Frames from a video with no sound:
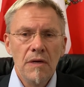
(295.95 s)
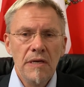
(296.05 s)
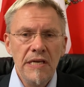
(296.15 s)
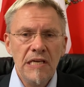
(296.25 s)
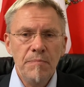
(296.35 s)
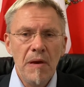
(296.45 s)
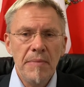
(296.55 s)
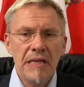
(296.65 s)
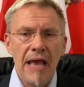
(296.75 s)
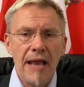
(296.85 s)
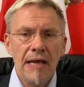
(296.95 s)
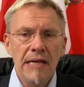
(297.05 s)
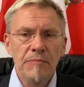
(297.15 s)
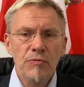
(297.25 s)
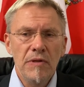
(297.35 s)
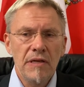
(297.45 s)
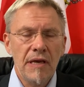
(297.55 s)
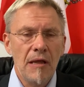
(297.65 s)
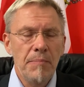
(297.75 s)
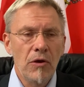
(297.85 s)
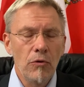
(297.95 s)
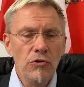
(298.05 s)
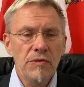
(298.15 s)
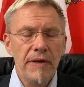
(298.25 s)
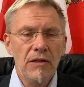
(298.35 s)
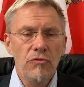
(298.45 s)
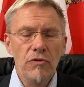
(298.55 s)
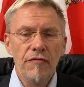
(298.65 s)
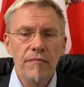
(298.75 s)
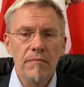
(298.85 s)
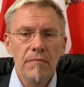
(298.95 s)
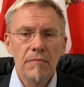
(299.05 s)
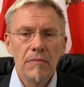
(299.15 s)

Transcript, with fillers: nicht mehr mit gleicher Liebenswürdigkeit begrüßt werden dürfen